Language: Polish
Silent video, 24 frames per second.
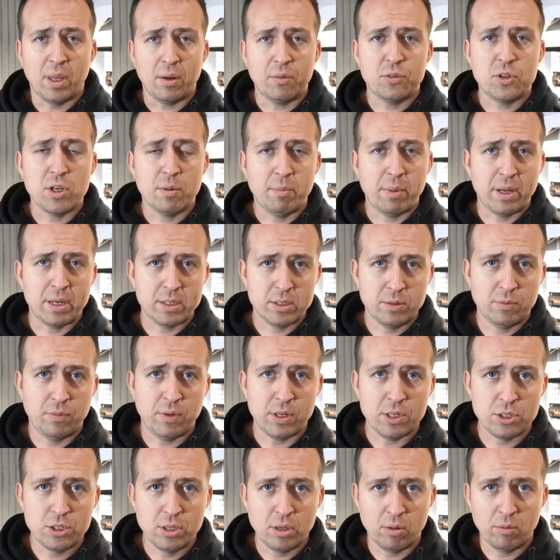Pierwsza bardzo
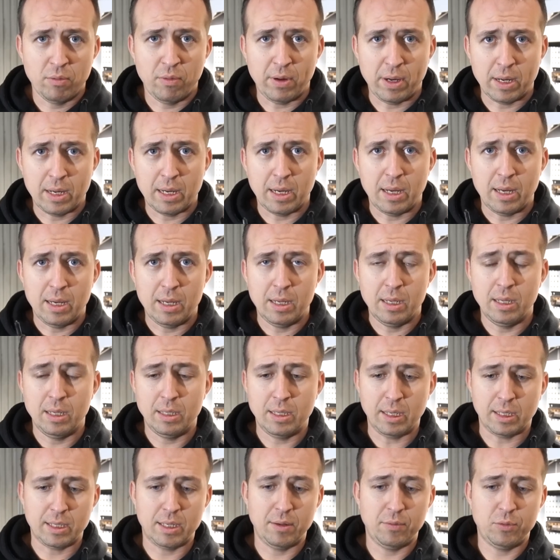ważna uwaga,
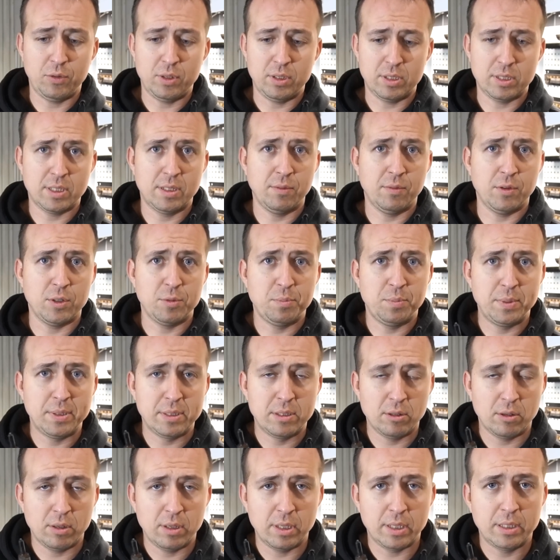taki wtryskiwacz
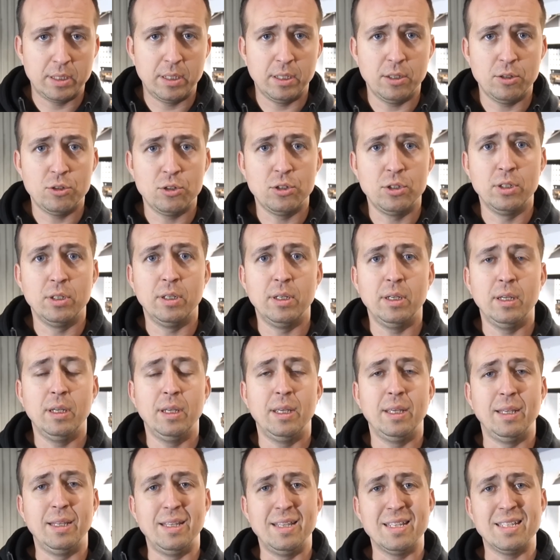pizdoelektryczny
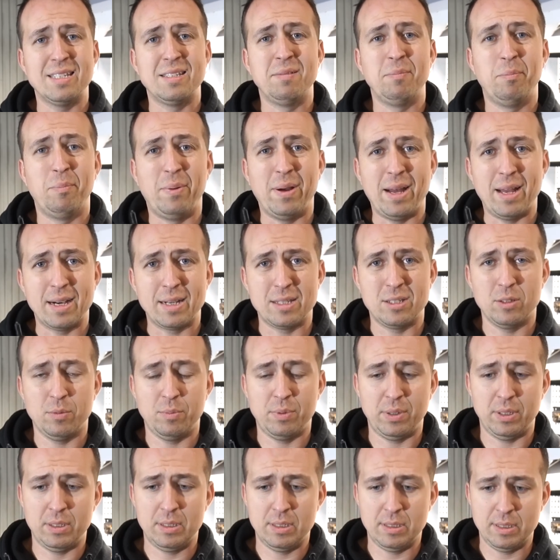jest bardzo
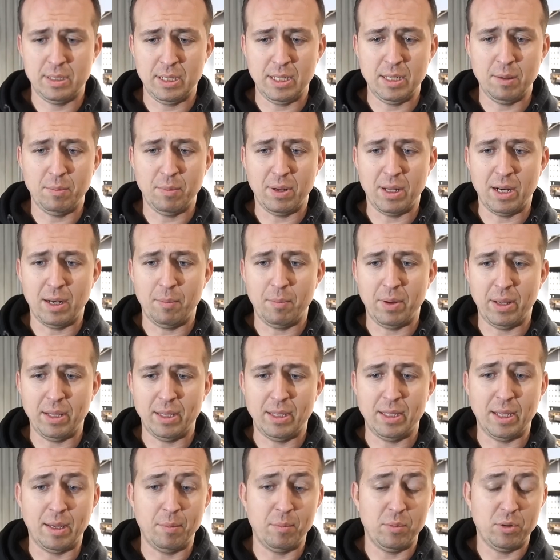precyzyjnym
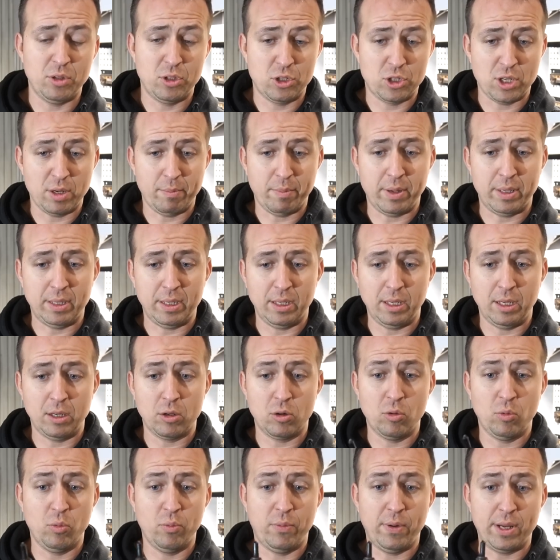elementem. Trzeba na
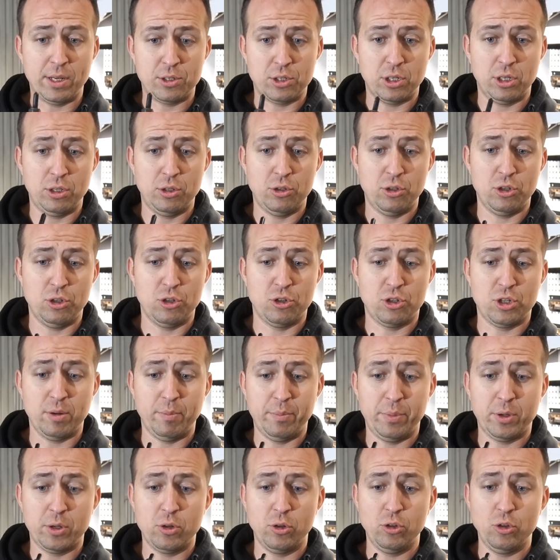niego uważać,
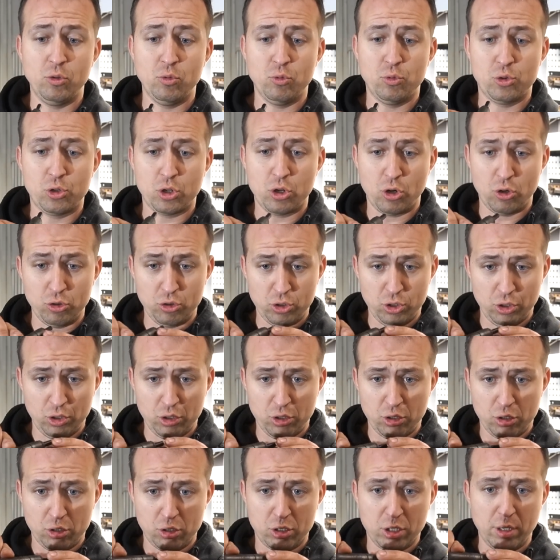żeby go nie
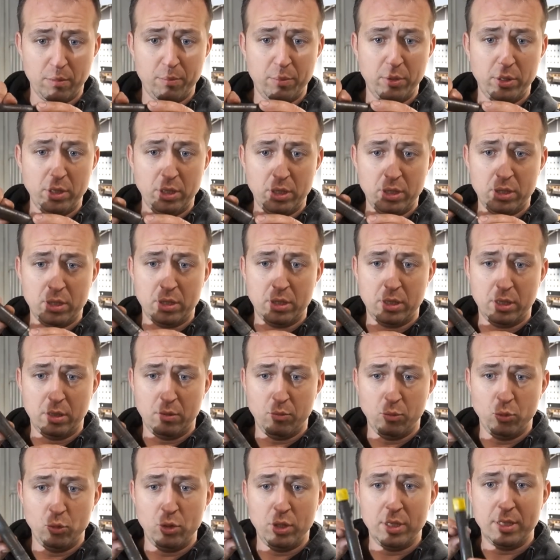uszkodzić, żeby nic
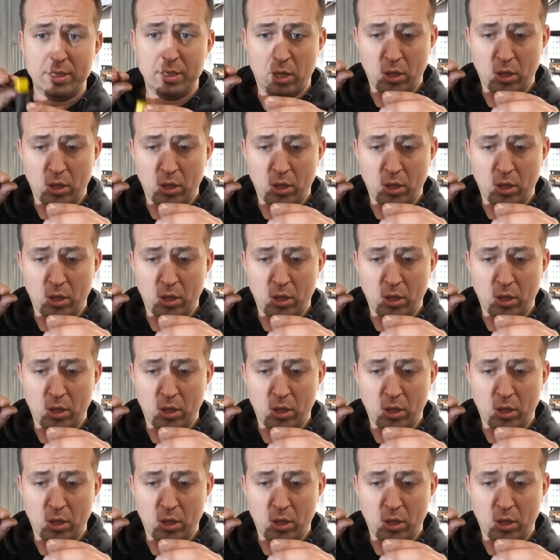mu nie